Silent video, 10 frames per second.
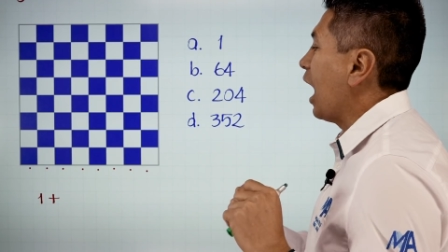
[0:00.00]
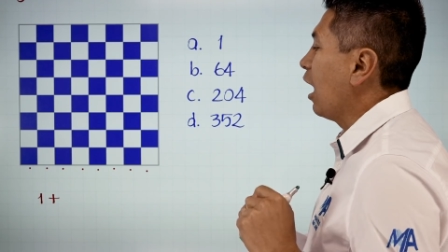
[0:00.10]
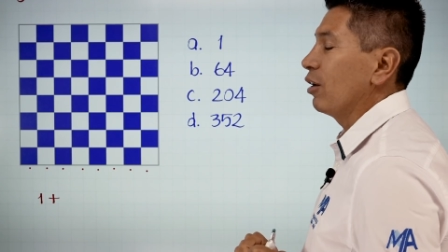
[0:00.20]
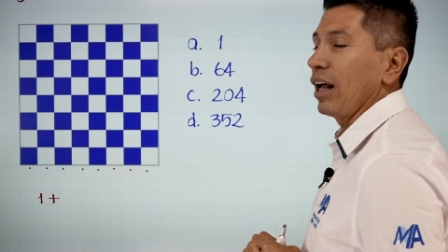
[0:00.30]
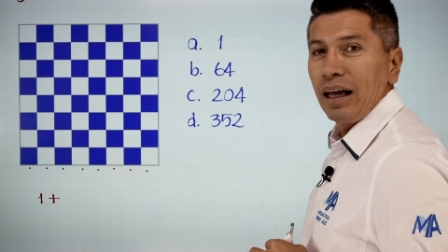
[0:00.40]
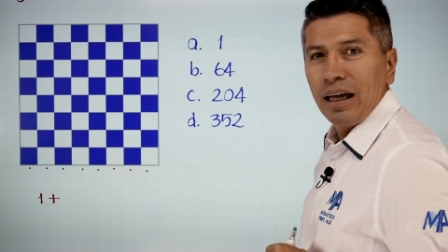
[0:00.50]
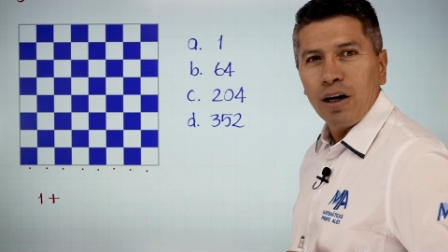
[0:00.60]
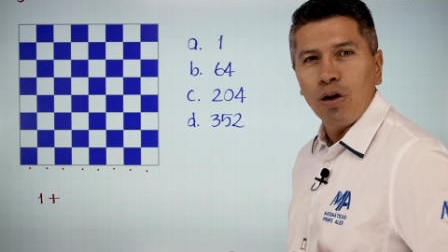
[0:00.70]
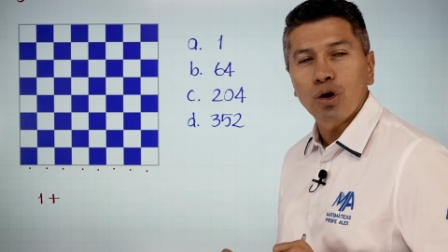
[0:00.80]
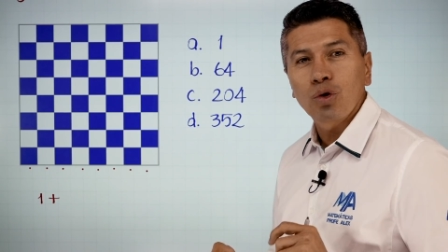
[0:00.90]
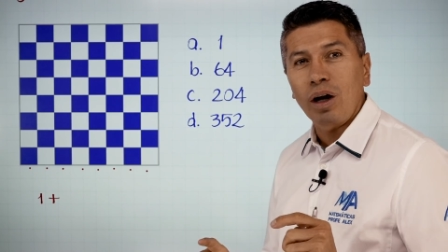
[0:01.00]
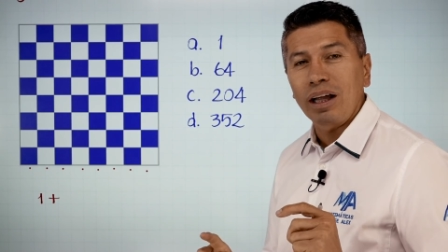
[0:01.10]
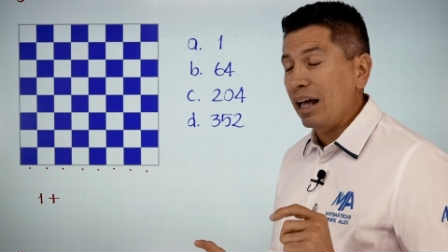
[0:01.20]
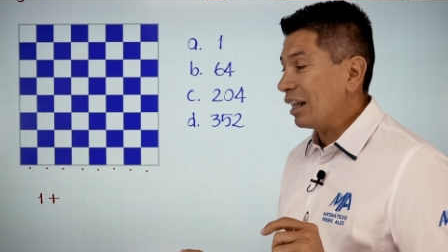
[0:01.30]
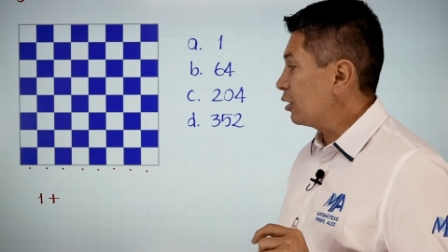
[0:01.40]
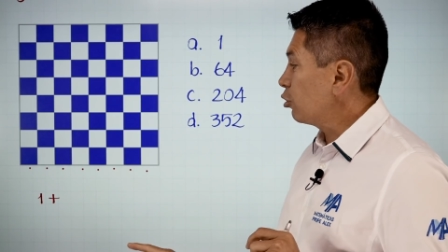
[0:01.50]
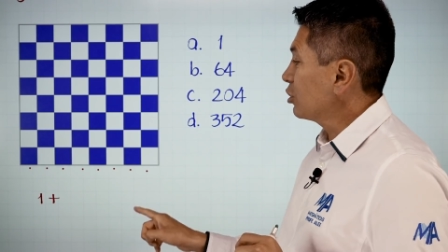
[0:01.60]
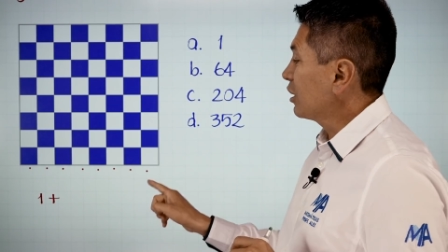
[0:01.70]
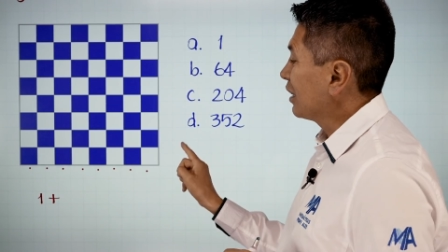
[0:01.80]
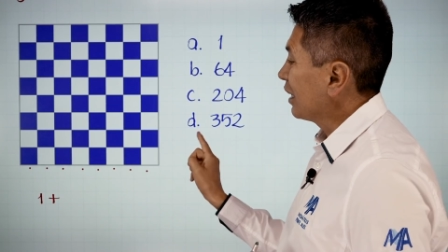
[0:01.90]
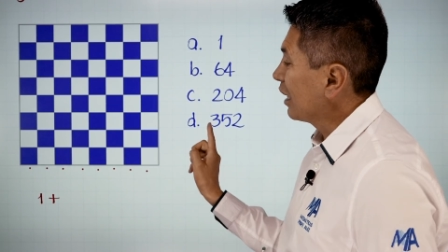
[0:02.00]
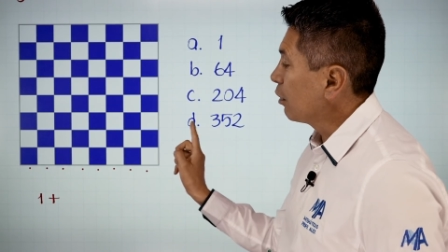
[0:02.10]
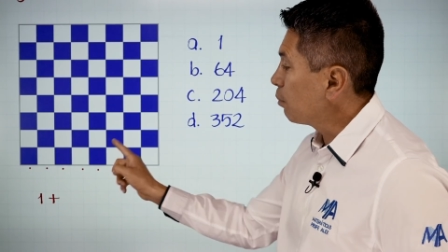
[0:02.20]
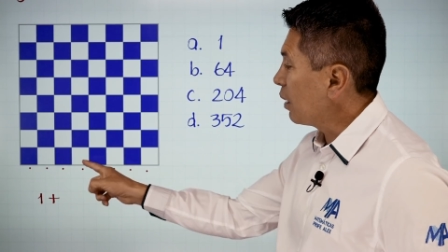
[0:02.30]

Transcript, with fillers: Ahora, los cuadraditos que tienen